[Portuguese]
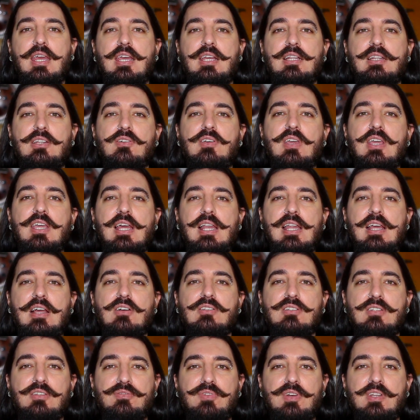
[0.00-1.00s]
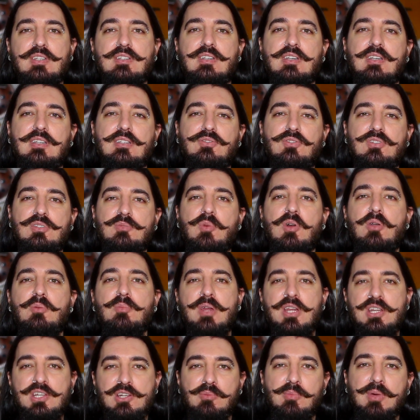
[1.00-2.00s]
Então o que, que é legal você fazer? Se você mora
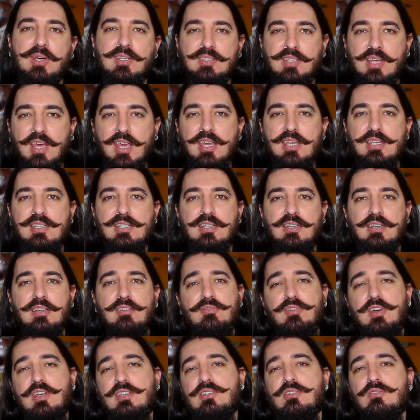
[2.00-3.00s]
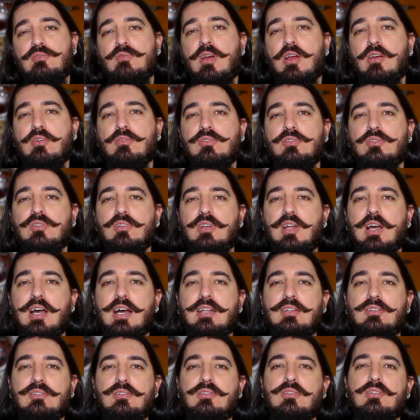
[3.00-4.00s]
numa região mais quente, investe num
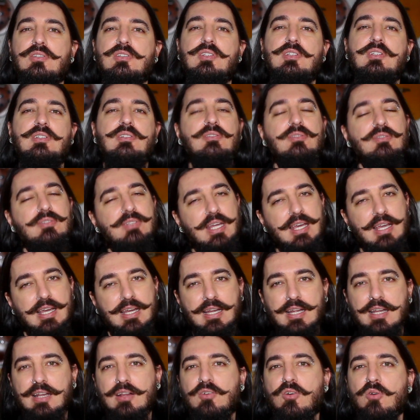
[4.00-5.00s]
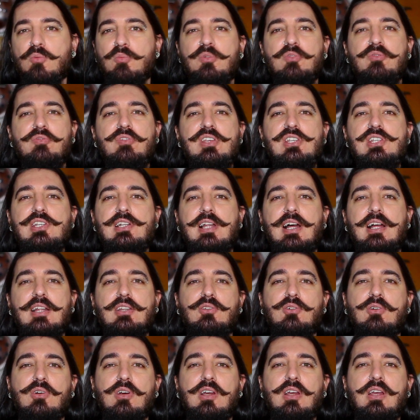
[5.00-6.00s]
ar-condicionado, ou se não tem grana, compra um
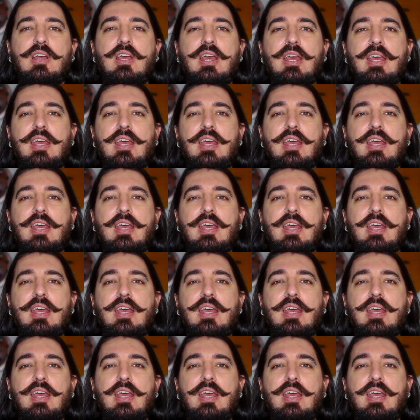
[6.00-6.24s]
ventilador.